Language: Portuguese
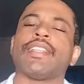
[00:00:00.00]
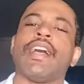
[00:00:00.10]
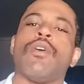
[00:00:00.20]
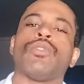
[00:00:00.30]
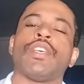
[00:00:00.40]

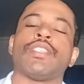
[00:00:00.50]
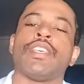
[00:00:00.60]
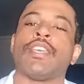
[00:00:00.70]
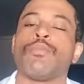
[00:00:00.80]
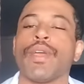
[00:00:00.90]

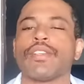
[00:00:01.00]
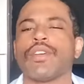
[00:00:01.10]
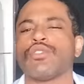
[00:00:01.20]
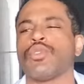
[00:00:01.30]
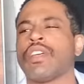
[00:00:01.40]
acontecendo? Por que, que esse
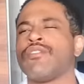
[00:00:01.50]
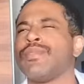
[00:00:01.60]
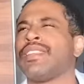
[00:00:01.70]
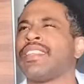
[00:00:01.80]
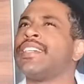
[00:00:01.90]
cachorro está
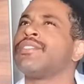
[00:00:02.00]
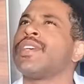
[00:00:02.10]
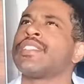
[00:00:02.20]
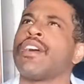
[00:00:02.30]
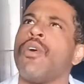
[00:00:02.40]
vomitando
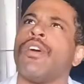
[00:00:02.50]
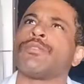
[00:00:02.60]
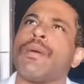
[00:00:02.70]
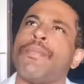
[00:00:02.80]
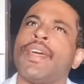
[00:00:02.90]
essa
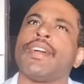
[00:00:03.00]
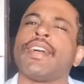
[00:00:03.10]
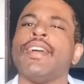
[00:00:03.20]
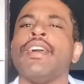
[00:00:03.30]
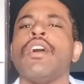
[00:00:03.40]
gosma
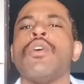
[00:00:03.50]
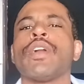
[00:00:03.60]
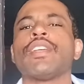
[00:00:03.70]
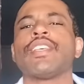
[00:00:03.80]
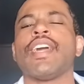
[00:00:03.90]
branca? O
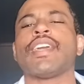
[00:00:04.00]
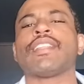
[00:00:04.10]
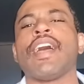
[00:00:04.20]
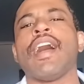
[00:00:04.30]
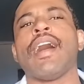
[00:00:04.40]
que, que será que está